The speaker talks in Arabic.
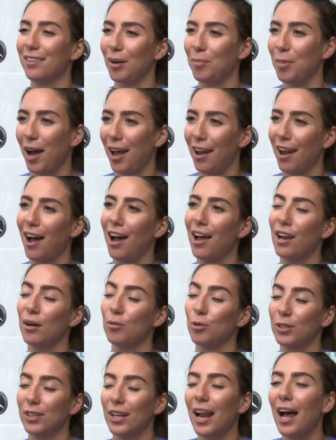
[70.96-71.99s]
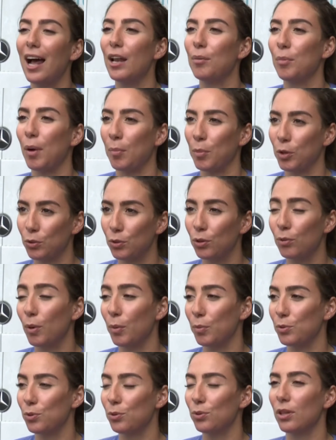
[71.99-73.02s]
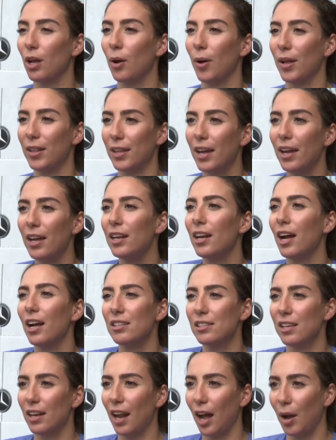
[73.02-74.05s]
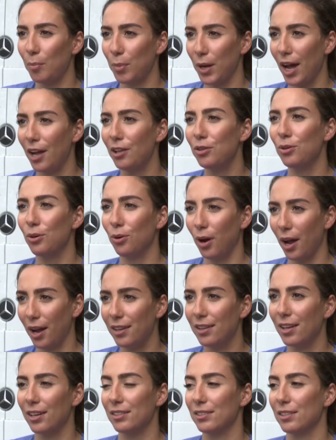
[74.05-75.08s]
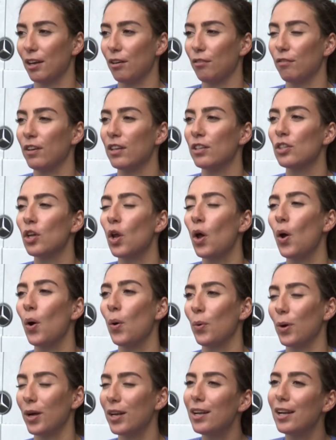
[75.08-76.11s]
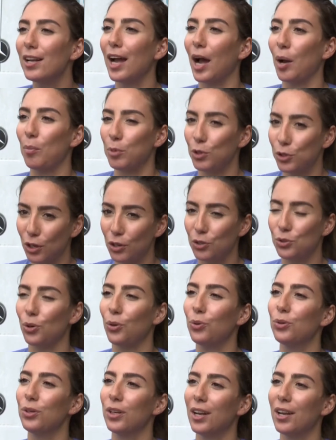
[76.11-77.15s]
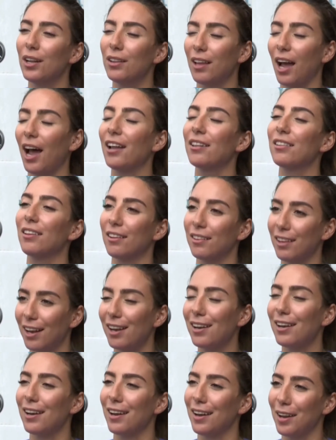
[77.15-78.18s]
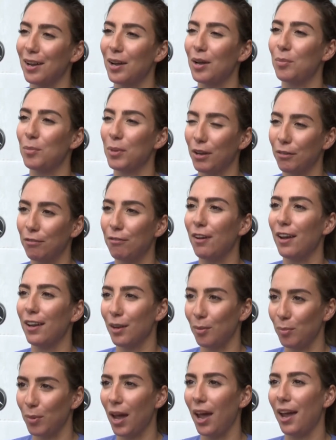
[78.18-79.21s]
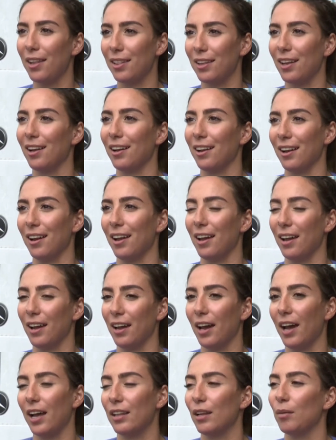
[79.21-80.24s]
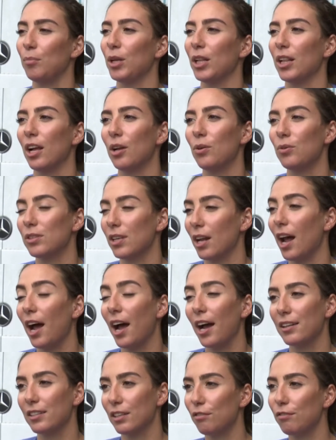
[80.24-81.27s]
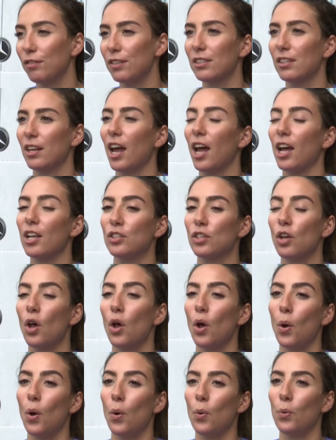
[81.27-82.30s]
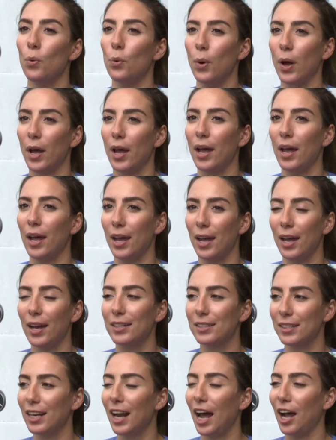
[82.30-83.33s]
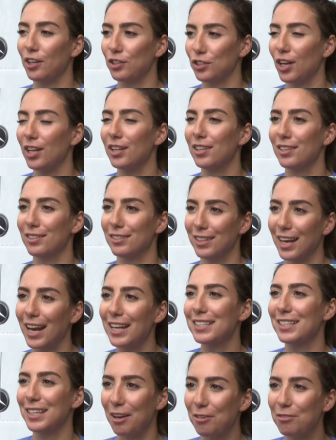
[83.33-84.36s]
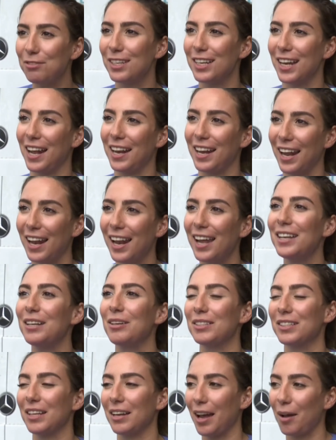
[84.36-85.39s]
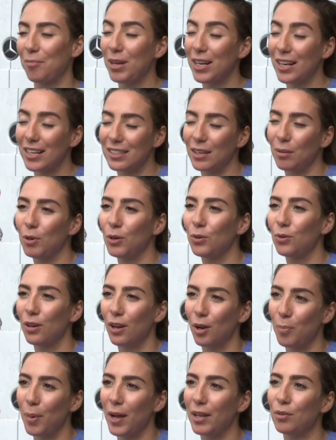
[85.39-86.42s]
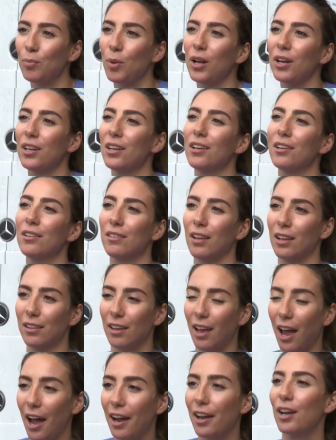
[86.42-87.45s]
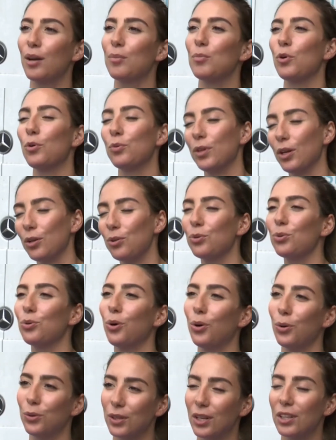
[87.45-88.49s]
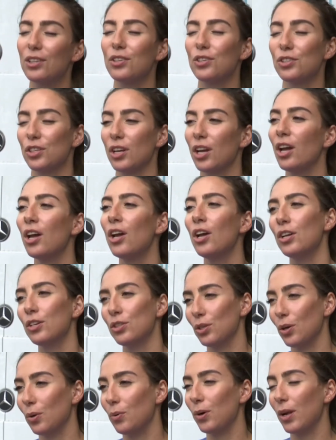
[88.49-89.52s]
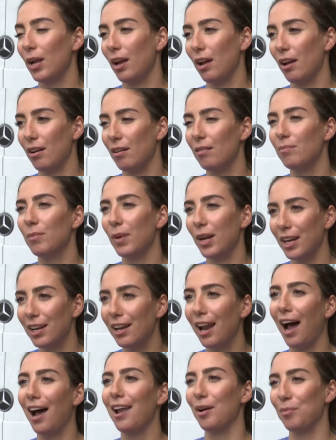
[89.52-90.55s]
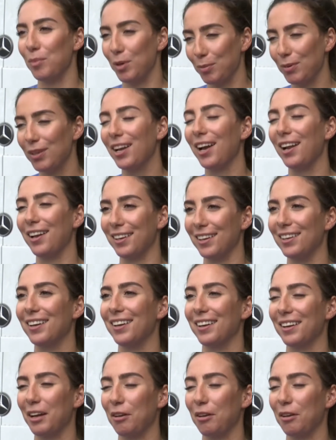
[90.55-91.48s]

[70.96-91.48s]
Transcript: تبع العالم وقد العالم عم بتكون مبسوطة وقد إيه هن أصلا عم بيقدروا هيدا السيرفيس وهن اللي عم بيشجعوني حتى ضل كفاية بهيدي الخدمات لأنه صراحة كثير في ستريس وكثير عن جد ستريس نفسي يعني علي إذا كمان إذا بيكون البيت مريض تحكمه وتتروح وتتجي سو هي العالم اللي بتخليني